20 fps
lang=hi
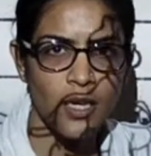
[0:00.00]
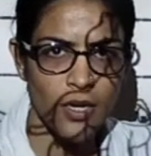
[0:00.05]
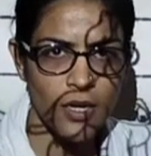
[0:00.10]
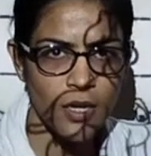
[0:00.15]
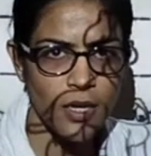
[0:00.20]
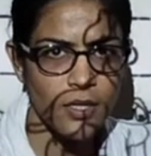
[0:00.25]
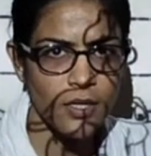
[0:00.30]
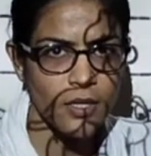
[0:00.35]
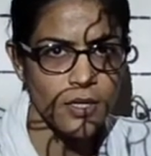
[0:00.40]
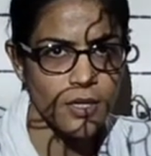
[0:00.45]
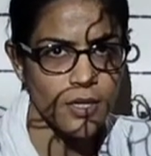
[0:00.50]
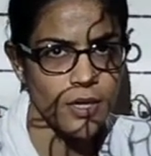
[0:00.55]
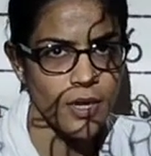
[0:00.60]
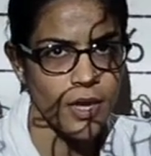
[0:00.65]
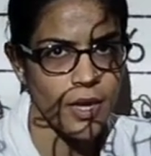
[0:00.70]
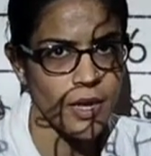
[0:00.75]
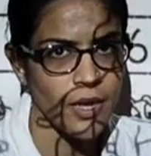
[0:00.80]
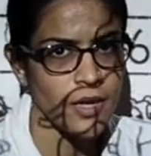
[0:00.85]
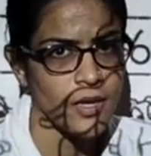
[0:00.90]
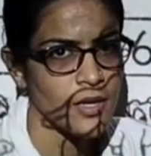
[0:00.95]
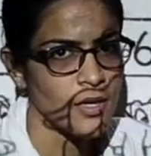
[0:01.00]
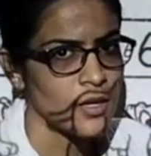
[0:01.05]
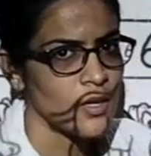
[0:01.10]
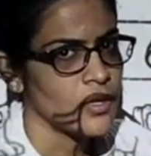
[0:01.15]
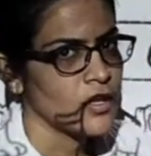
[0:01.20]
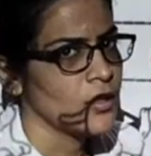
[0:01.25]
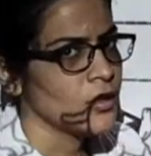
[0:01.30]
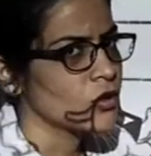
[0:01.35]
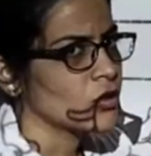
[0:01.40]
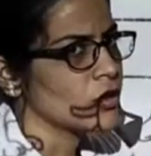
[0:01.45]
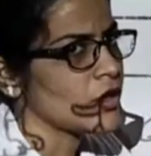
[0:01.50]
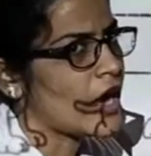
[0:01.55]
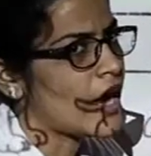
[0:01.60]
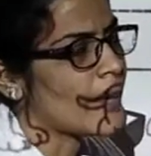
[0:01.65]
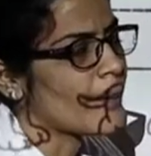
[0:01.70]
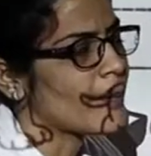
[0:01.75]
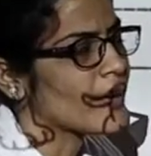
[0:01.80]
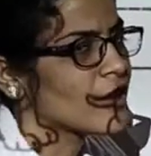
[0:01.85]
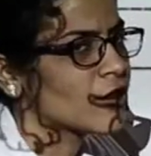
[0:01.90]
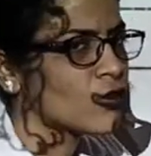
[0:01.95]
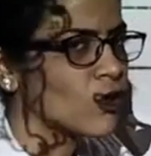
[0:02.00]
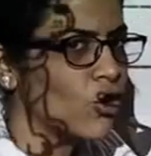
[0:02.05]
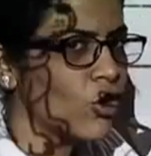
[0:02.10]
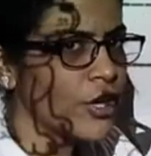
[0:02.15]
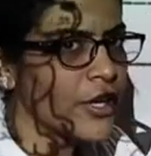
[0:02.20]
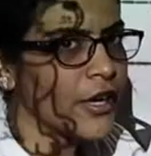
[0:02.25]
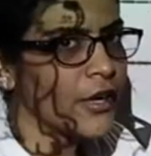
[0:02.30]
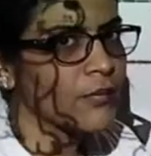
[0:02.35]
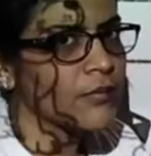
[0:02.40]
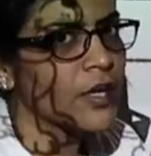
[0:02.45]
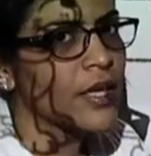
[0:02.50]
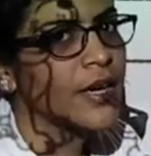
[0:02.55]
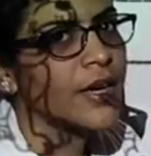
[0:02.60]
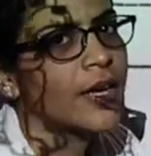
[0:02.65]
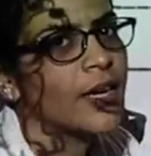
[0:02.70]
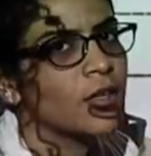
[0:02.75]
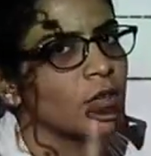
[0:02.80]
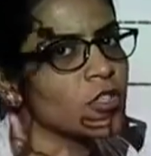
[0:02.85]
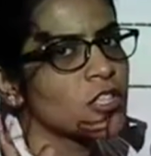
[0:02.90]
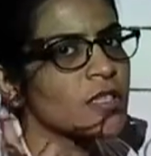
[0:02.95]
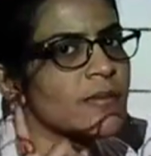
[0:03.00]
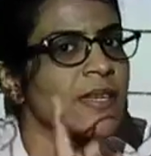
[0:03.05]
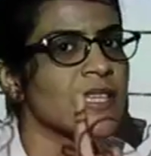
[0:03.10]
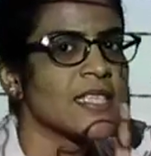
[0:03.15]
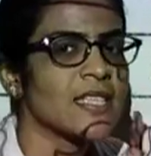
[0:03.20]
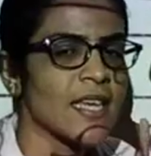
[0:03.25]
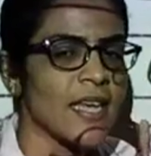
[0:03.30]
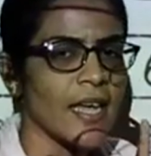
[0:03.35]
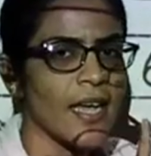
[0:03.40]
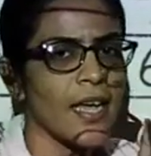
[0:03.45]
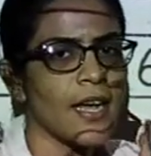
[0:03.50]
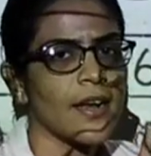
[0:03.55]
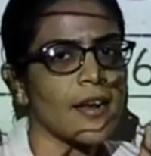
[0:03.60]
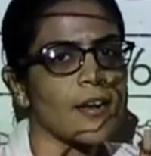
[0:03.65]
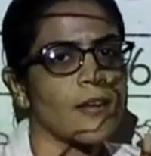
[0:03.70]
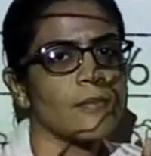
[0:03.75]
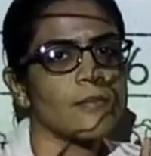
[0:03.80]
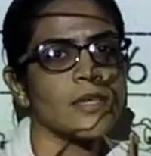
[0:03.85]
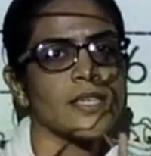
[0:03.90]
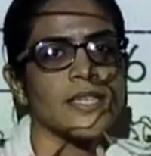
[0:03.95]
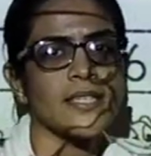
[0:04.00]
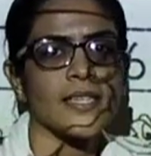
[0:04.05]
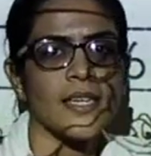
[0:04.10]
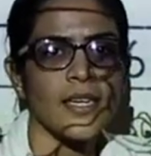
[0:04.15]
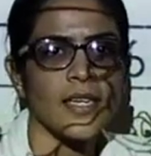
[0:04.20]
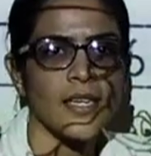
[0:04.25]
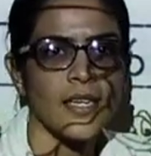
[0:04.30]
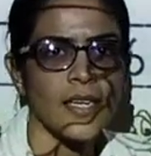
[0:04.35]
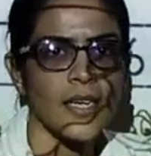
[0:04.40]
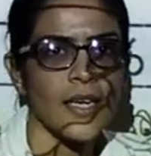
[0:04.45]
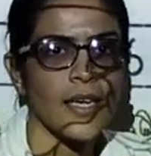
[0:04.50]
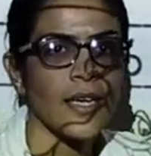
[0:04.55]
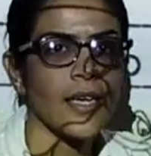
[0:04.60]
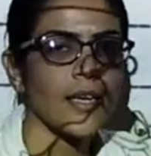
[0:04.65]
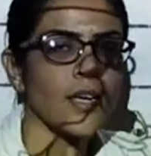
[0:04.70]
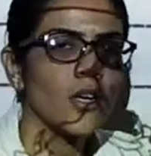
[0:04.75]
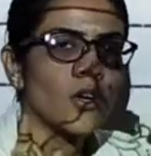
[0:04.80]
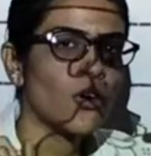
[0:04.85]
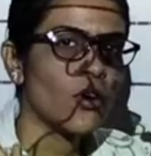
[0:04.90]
सर्कल करना है तो यहाँ पे दो नंबर है उसमें से एक नंबर सही है